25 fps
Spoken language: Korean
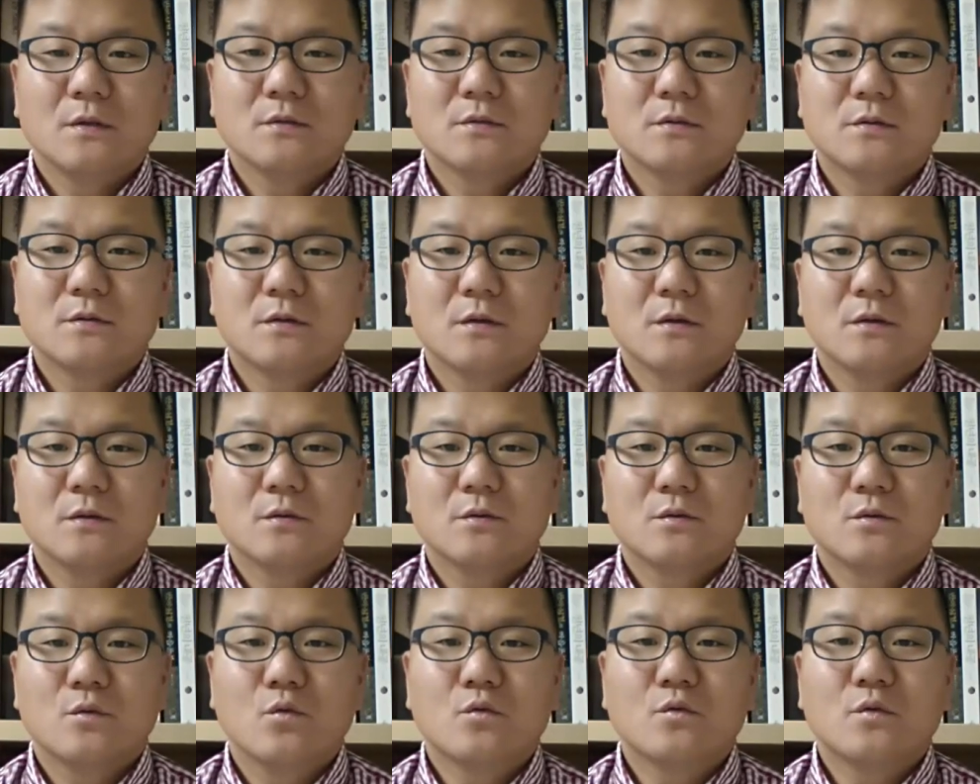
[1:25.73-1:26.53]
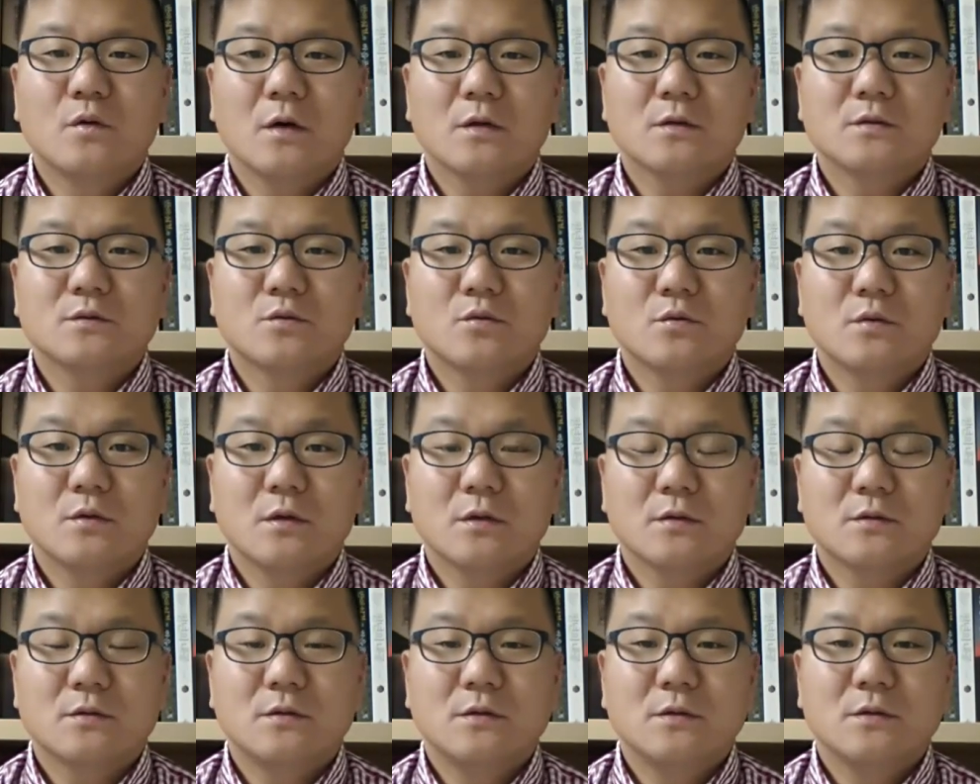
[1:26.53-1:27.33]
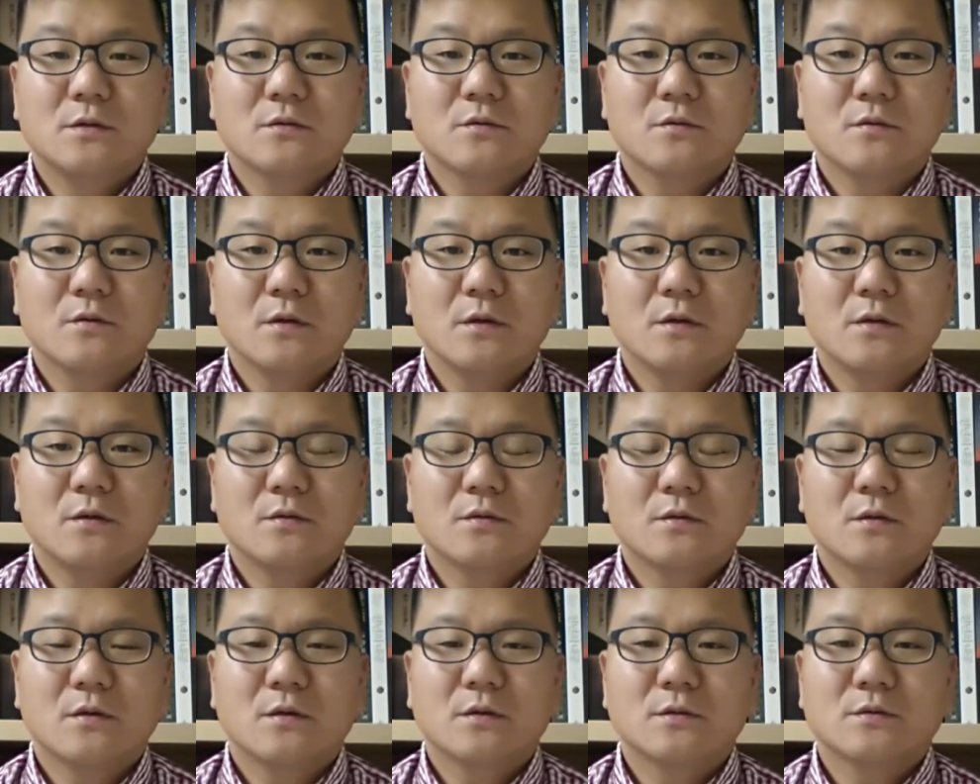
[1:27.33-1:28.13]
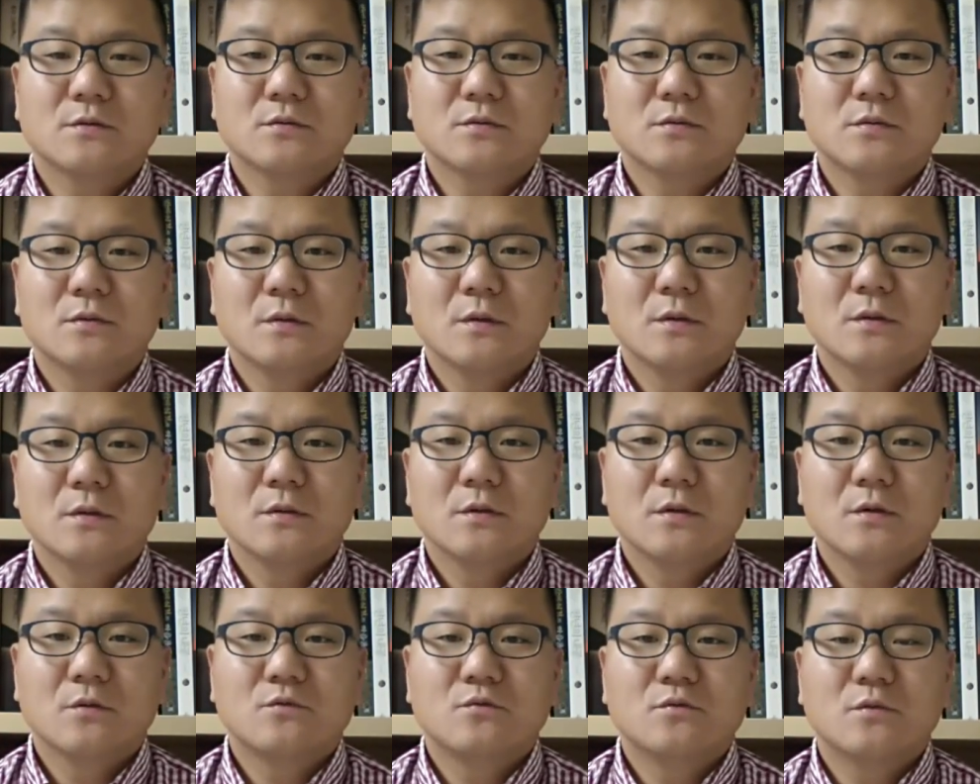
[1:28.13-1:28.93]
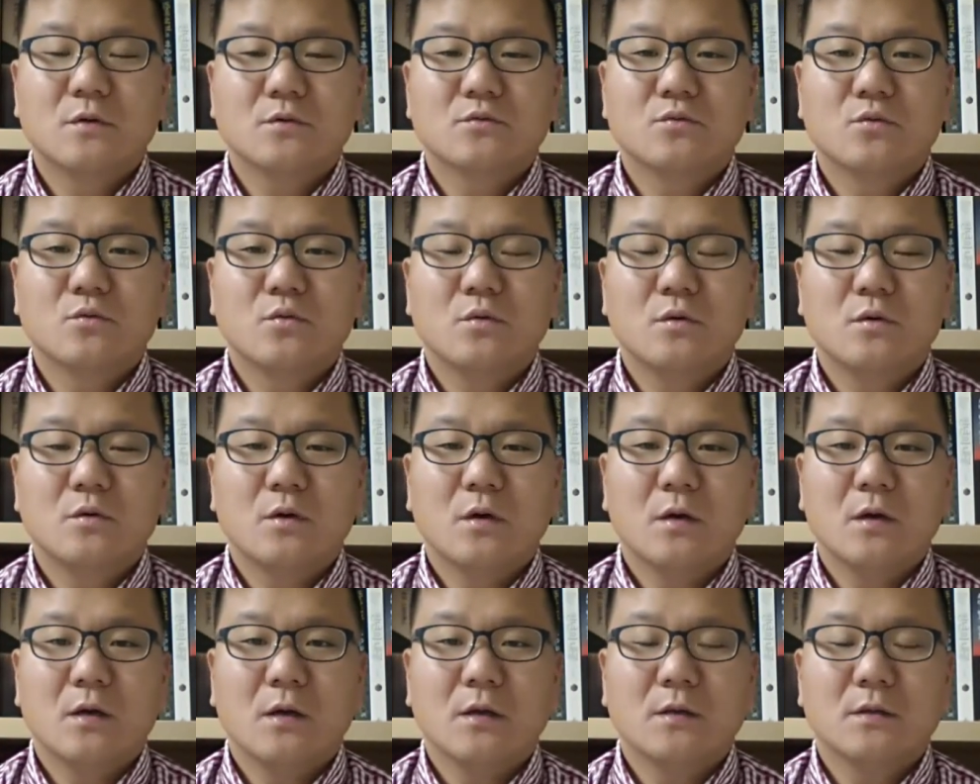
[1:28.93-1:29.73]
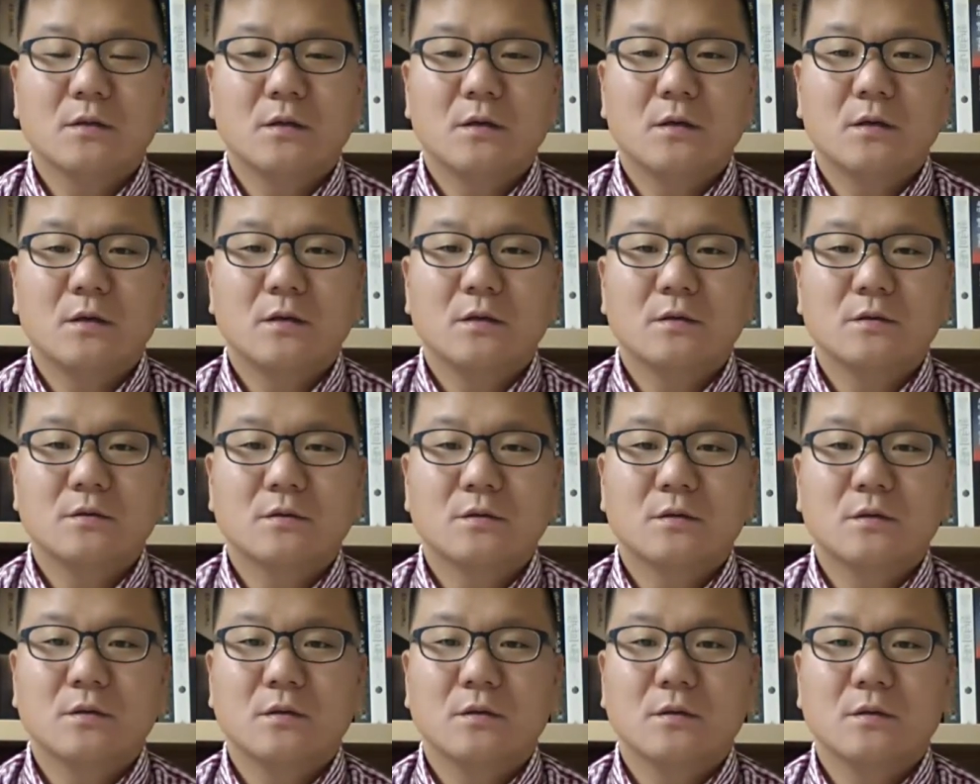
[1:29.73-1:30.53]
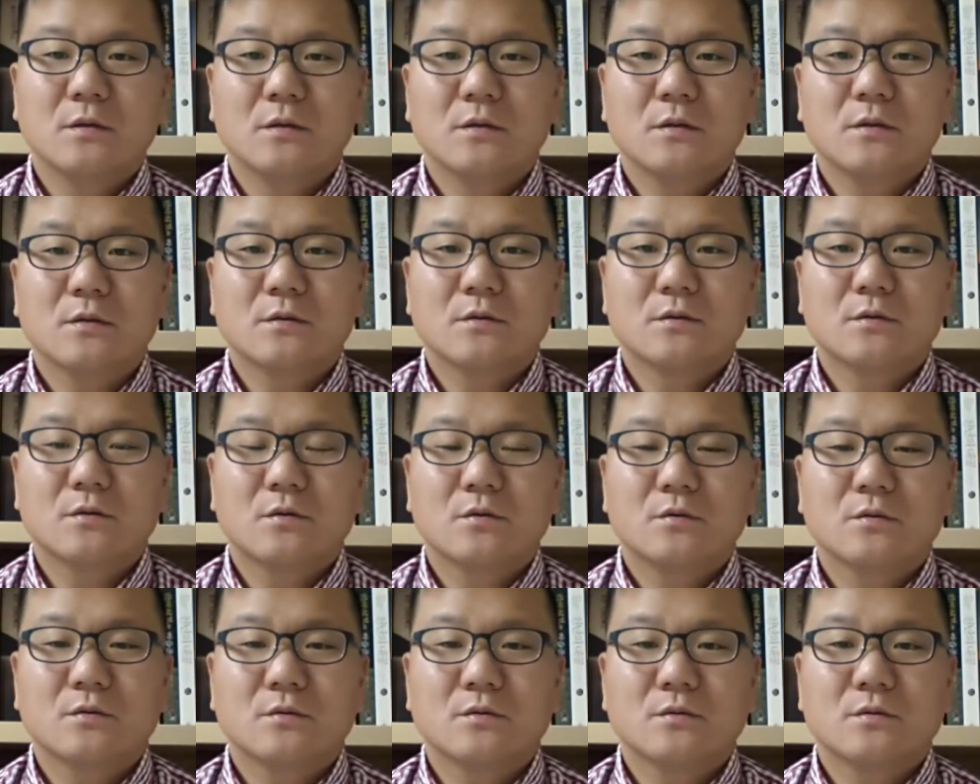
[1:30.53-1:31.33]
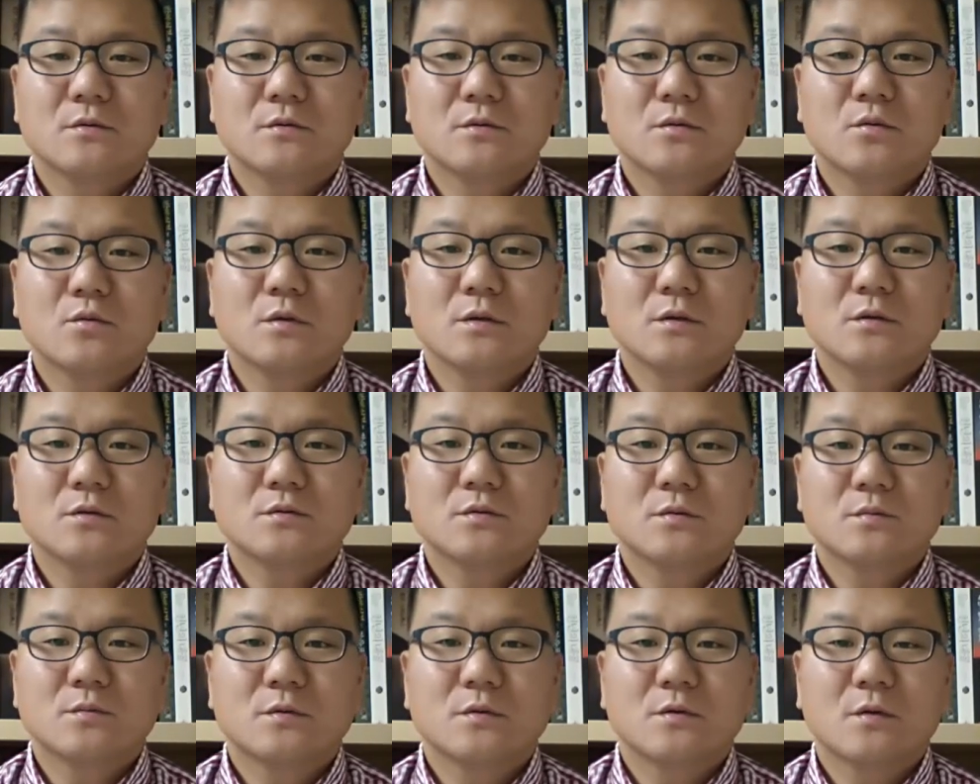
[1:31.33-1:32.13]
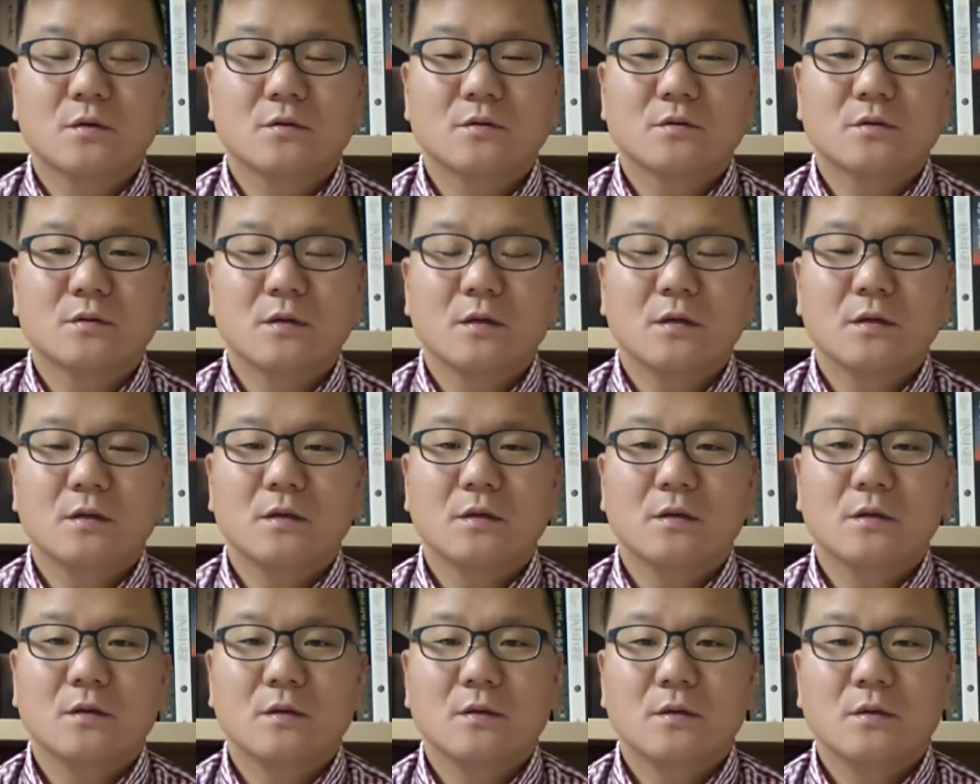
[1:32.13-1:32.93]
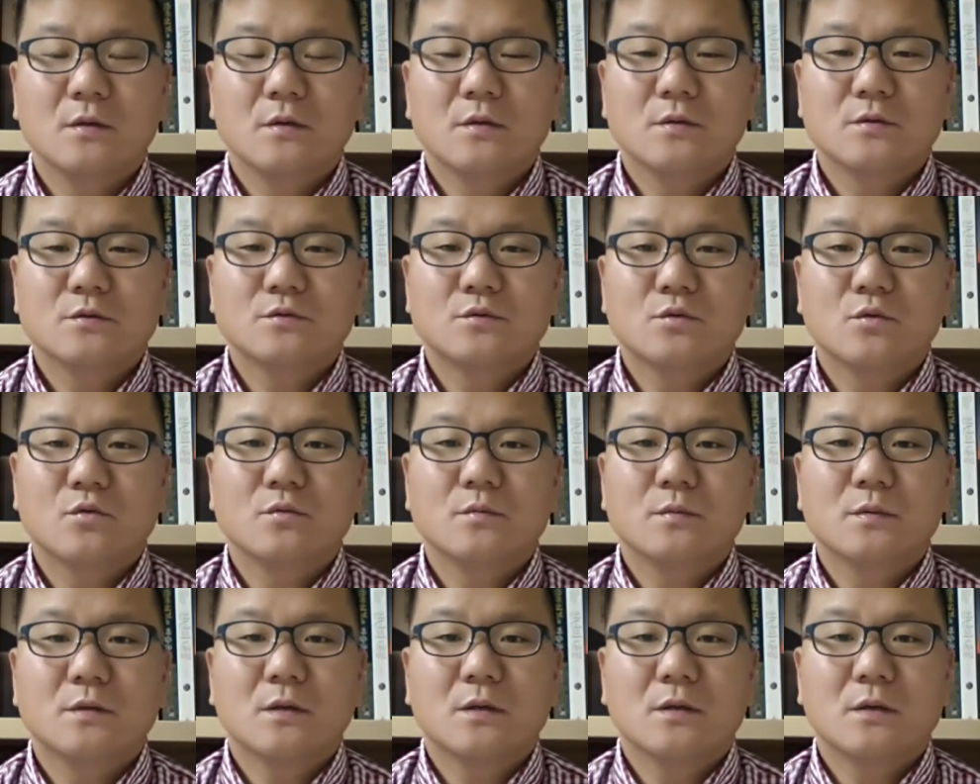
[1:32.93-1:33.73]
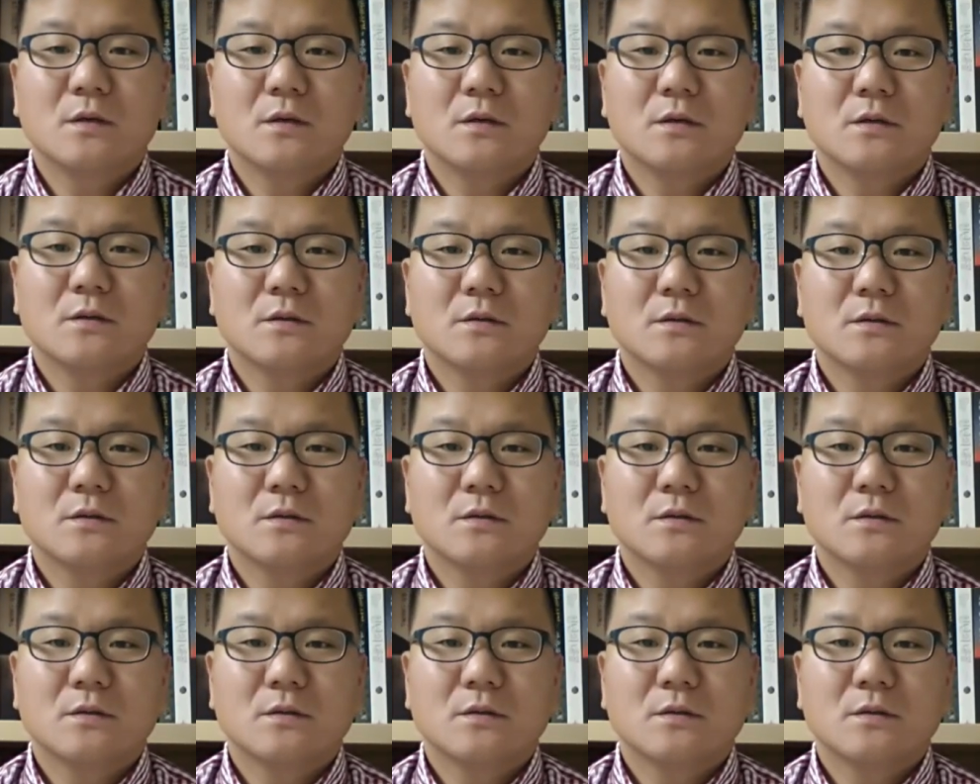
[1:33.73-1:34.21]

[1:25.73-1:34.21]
이렇게 노크하는 소리가 들리는 거예요. 그래가지고 누가 노크했나 이렇게 그런 소리를 좀 들었는데 조금 있다가